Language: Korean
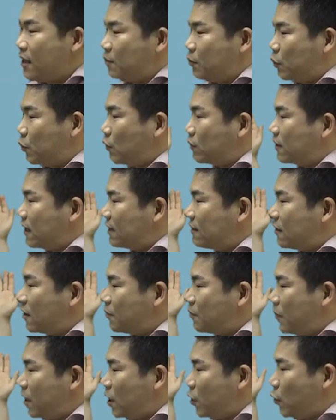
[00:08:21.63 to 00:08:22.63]
부동산
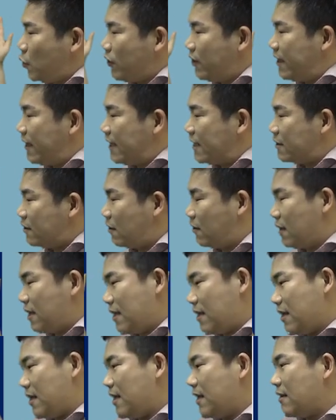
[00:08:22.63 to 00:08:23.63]
특별위원회에서
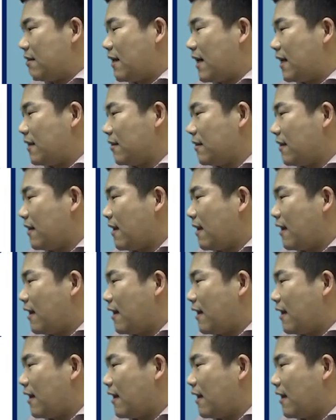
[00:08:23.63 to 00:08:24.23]
이러한